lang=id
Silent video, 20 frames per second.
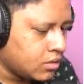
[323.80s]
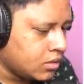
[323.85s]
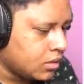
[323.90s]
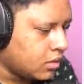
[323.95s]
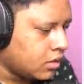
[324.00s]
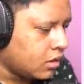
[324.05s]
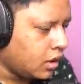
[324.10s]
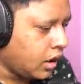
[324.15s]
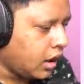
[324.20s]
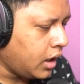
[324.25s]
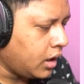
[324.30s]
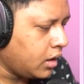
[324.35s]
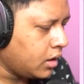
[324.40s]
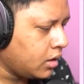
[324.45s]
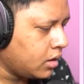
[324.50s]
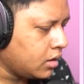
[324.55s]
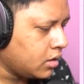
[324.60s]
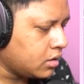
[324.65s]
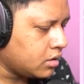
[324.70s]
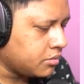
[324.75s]
Lah
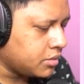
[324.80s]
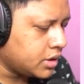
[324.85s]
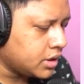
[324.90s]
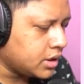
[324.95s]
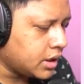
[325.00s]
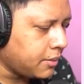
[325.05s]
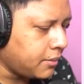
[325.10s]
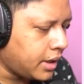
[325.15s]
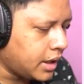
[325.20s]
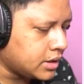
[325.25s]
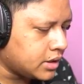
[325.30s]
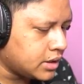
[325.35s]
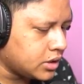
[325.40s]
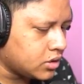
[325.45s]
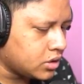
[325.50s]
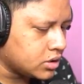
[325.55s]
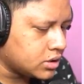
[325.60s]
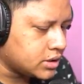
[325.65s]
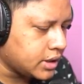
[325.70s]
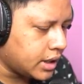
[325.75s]
temen kita mati
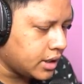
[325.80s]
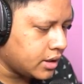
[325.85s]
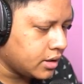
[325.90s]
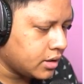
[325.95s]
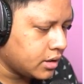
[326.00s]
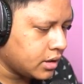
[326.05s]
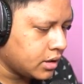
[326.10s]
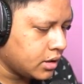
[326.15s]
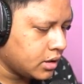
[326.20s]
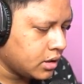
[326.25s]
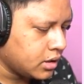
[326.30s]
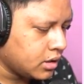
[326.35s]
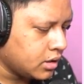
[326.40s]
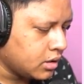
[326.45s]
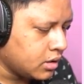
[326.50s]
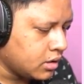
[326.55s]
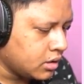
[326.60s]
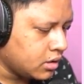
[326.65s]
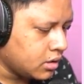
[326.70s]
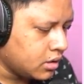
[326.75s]
kocak
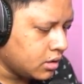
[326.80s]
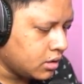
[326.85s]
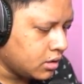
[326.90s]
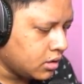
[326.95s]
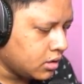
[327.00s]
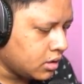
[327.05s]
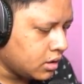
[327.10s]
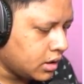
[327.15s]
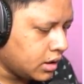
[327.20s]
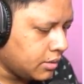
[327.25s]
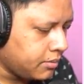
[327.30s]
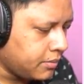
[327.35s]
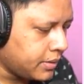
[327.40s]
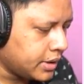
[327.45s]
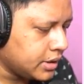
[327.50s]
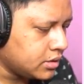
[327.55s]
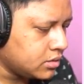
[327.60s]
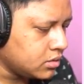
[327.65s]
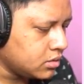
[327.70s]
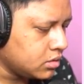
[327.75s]
Kenapa
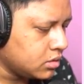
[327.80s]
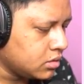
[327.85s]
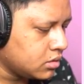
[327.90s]
itu?